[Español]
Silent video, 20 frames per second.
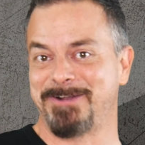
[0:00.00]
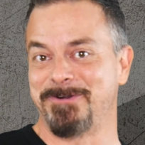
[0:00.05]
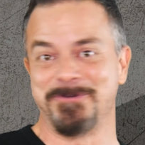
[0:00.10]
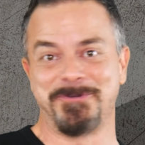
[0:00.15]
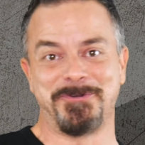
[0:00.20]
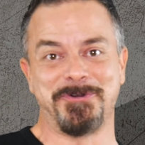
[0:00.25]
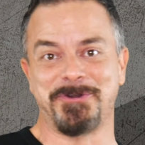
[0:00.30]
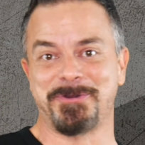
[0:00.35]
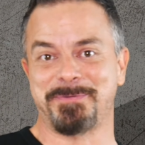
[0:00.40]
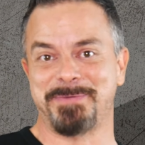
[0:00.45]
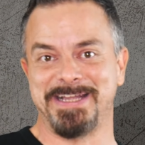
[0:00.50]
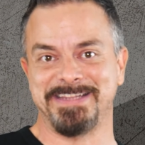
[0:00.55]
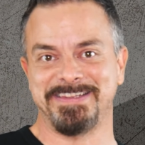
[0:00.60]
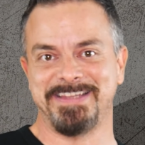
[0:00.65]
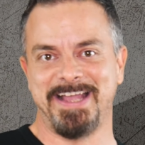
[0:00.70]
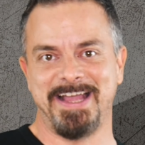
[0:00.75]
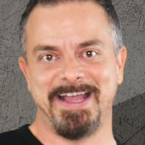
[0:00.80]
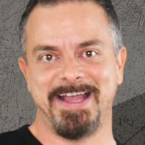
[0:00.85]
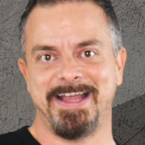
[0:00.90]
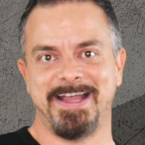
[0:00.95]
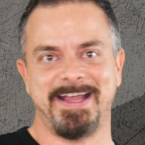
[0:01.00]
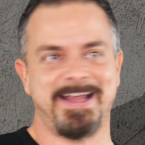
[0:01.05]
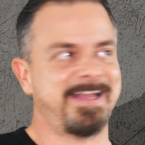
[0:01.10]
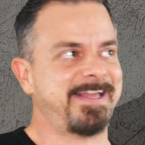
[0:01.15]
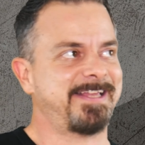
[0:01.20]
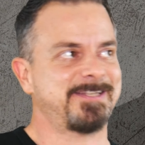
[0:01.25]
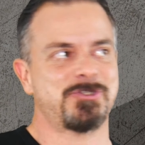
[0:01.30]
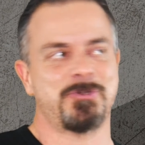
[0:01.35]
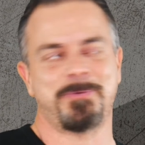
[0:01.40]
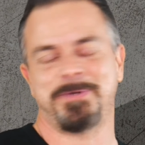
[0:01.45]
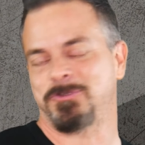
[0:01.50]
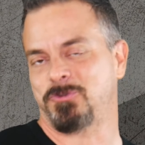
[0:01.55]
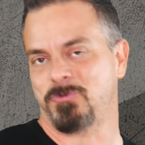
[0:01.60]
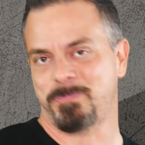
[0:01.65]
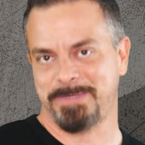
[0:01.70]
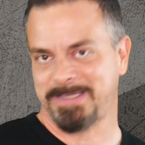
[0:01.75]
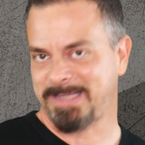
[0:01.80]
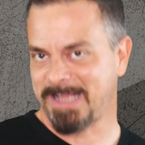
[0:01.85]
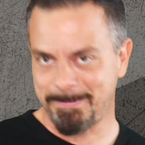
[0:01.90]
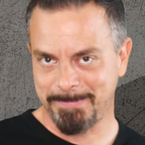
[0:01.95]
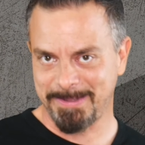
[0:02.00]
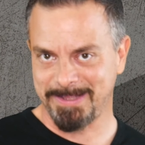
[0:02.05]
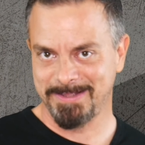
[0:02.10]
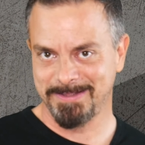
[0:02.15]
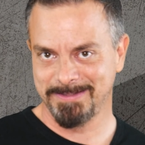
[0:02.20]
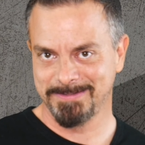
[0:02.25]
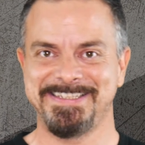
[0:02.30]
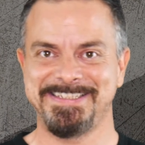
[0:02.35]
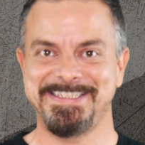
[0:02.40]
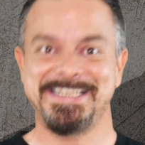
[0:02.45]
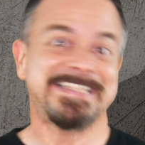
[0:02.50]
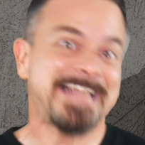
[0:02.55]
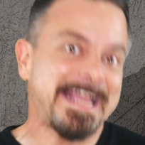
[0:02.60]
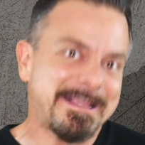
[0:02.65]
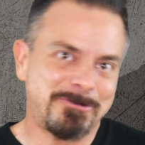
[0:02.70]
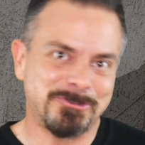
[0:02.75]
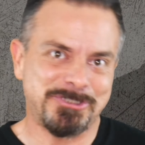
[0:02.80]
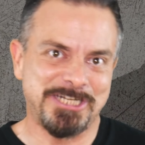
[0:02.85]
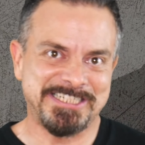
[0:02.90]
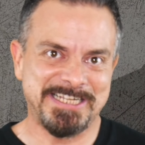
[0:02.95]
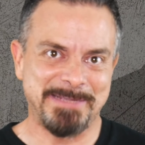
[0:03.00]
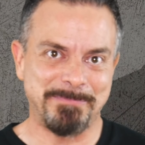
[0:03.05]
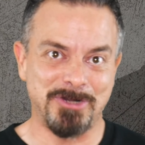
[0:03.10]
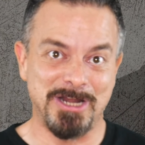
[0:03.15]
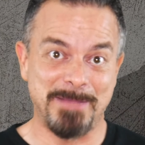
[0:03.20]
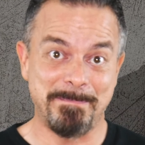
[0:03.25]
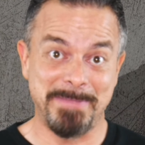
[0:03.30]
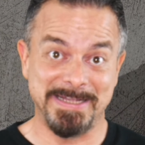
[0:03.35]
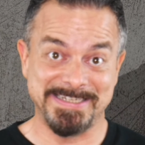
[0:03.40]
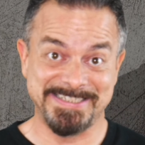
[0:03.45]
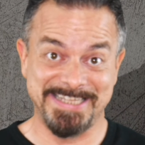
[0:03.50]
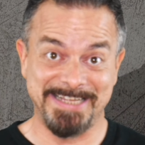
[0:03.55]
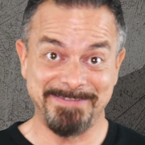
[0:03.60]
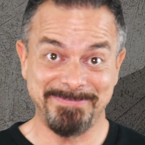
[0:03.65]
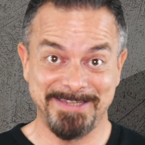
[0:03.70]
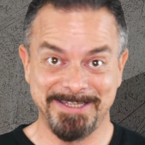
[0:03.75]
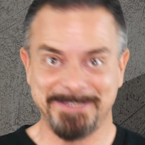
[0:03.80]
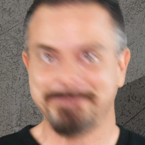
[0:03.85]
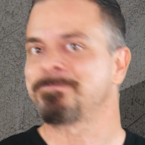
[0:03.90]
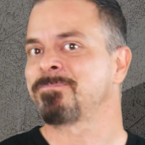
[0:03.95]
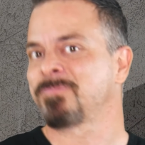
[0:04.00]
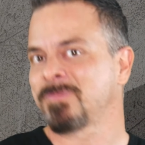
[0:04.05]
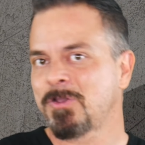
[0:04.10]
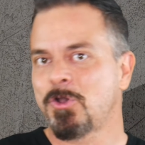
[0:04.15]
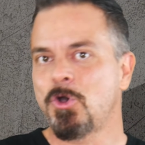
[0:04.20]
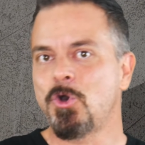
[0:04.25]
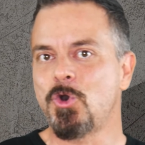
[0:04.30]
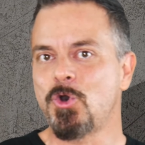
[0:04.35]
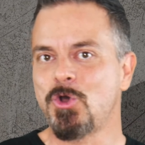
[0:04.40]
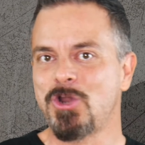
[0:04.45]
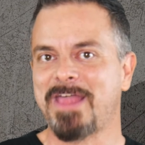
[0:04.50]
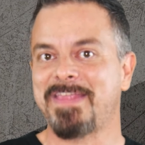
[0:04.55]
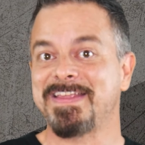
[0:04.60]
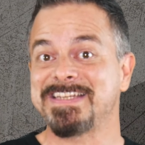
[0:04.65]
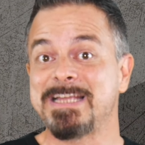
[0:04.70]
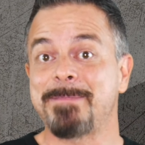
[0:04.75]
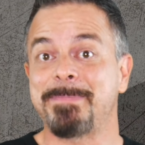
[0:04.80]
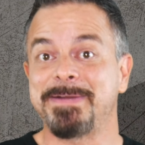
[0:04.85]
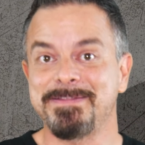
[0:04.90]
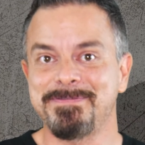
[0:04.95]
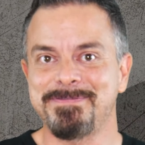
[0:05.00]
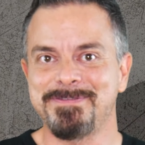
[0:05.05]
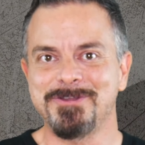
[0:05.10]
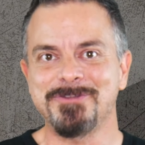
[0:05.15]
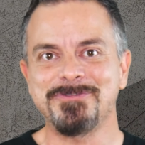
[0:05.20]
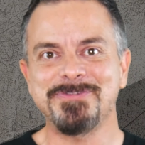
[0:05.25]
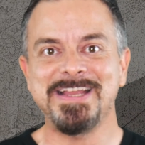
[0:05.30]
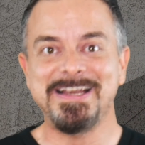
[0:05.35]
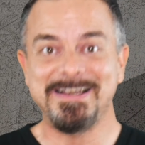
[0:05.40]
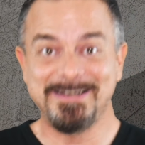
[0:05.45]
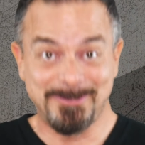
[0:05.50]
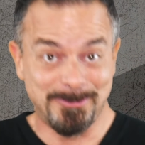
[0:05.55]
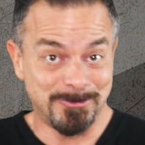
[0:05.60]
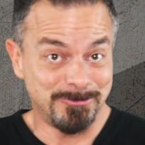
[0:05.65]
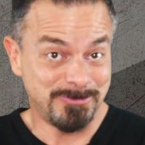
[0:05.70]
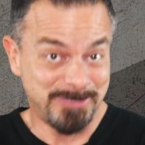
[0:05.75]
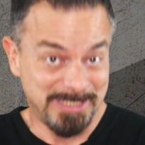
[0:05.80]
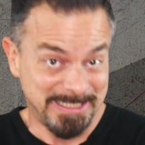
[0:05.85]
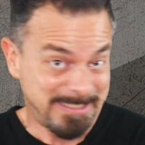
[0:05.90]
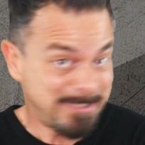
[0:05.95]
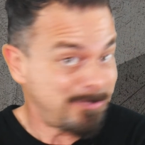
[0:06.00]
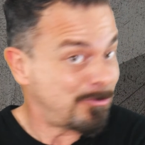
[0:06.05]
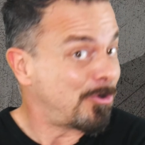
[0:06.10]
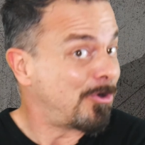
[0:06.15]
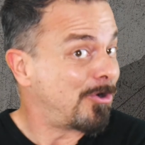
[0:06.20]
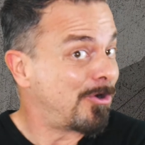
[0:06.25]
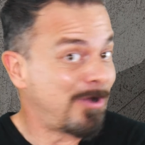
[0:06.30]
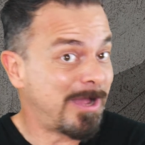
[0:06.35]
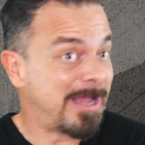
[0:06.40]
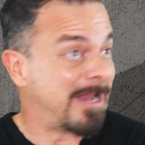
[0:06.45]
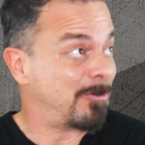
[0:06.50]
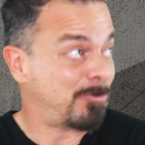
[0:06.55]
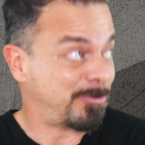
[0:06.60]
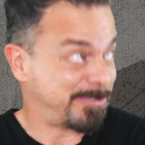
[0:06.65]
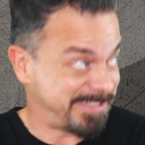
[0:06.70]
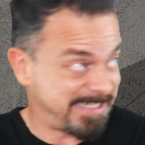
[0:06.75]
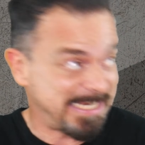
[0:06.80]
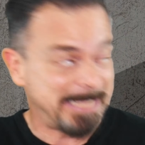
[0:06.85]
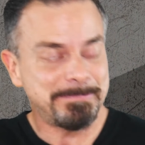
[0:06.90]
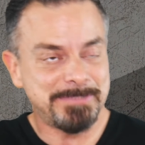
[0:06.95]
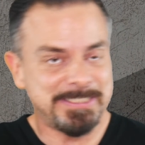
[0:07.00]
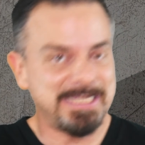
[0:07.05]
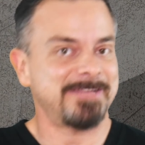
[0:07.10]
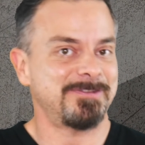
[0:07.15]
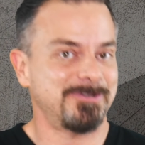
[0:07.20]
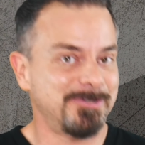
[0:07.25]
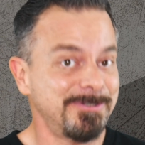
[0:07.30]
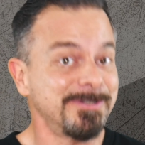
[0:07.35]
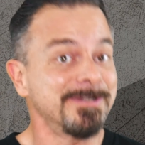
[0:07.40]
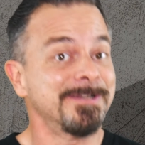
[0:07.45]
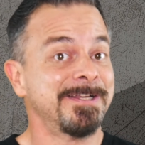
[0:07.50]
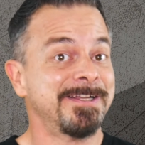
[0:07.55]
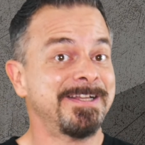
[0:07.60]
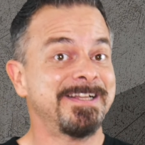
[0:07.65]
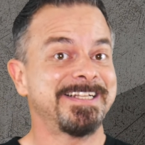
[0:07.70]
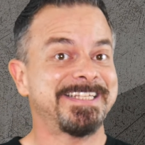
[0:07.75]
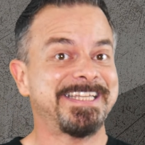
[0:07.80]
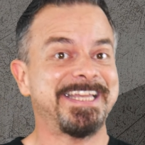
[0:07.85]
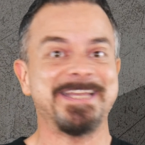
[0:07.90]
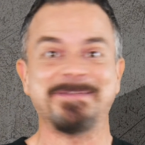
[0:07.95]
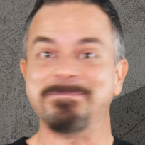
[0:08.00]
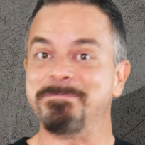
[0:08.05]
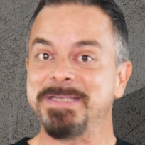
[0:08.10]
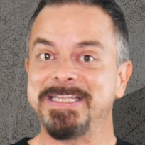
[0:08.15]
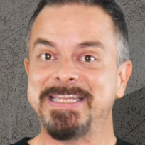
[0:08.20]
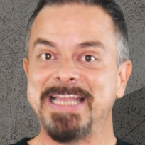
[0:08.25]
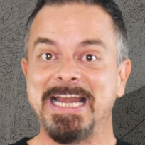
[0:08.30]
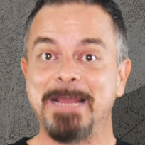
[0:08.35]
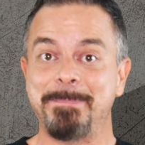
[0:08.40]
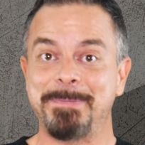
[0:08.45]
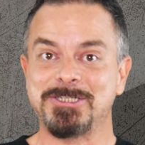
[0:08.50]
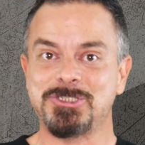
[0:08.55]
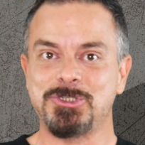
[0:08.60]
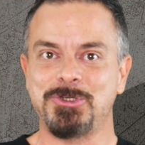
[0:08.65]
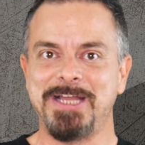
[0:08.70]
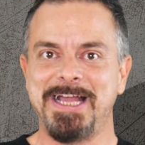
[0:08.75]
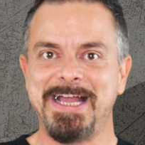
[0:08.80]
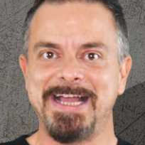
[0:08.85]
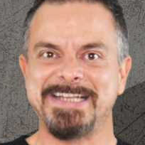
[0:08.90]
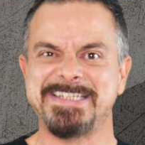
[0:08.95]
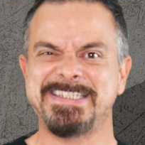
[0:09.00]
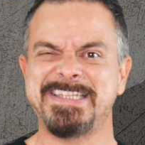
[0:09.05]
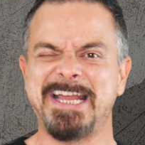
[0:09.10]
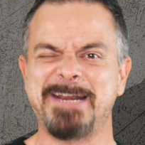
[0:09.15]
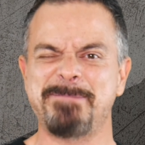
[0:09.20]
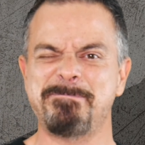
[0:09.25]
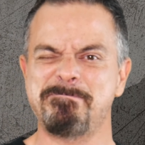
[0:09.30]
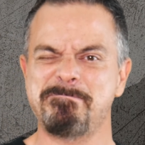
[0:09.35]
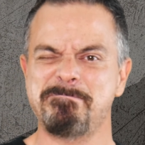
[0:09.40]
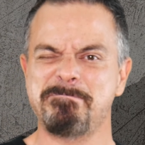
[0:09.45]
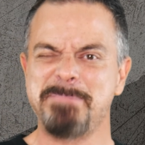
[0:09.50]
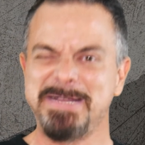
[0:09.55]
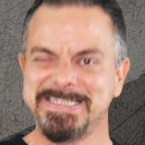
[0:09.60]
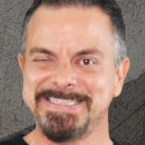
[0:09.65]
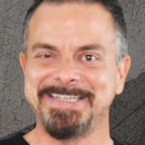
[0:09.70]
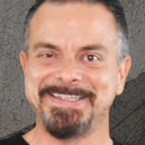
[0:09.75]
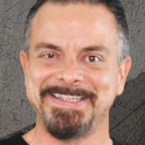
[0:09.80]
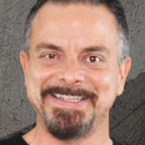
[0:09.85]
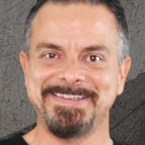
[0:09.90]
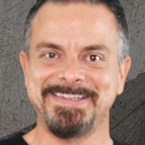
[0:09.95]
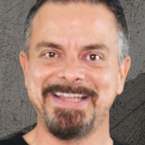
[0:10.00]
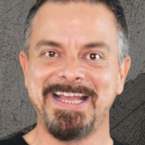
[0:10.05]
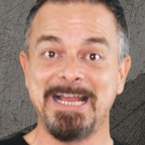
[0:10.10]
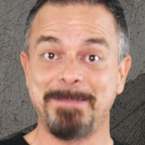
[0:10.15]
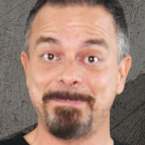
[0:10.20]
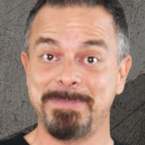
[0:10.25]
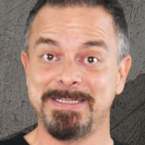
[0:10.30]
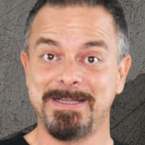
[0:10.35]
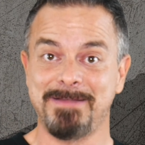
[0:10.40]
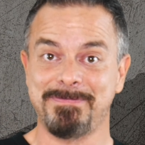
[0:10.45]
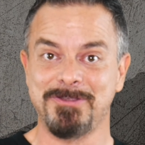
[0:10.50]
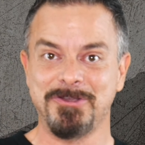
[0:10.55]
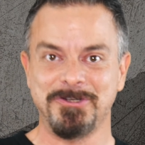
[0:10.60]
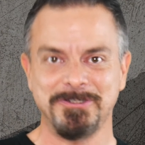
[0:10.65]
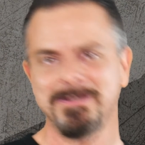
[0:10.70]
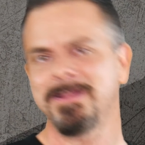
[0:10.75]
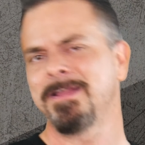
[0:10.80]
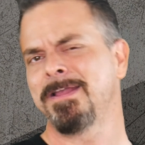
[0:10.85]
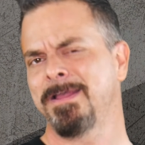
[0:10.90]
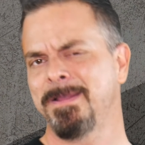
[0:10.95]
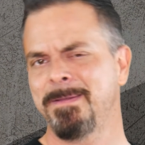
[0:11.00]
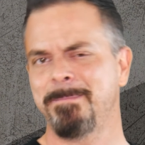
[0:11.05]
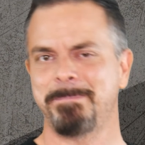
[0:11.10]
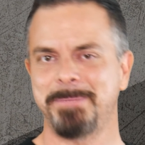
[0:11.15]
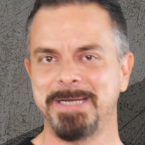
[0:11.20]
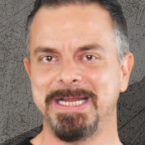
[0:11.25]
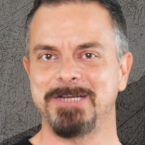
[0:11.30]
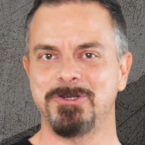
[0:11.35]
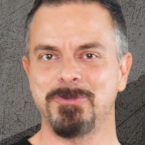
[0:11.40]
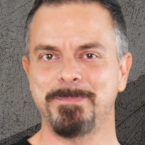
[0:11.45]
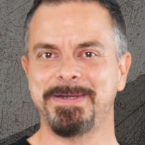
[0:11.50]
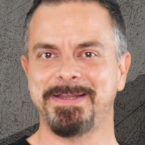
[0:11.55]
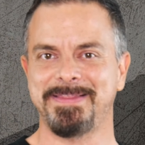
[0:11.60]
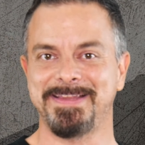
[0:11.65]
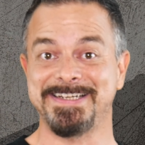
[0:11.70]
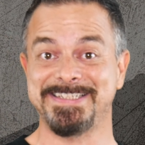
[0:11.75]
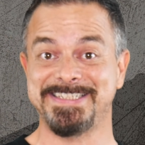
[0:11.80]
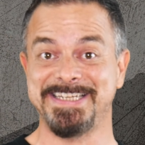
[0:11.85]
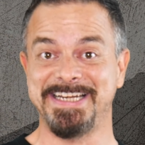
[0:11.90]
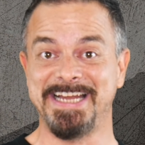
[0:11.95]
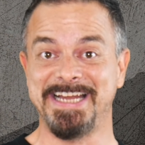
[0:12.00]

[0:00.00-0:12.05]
con corbata sobre tu pijama. Y es que hay cosas que molan bastante, o la desaparición del contenido a lo Snapchat, ¿no? Que invita a la persona a estar más atenta a la aplicación para no perderse